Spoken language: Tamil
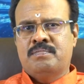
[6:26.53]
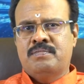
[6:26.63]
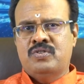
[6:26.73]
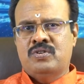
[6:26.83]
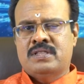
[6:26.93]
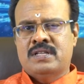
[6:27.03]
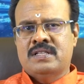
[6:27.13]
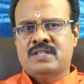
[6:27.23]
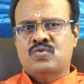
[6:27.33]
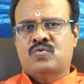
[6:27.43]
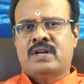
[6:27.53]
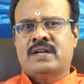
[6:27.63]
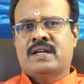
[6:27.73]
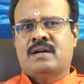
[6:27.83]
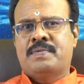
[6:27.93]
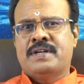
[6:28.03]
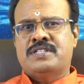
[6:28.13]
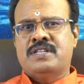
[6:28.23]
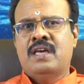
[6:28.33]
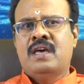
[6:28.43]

மிதுனத்திலிருந்து சுக்கரன் கடக பயிற்சி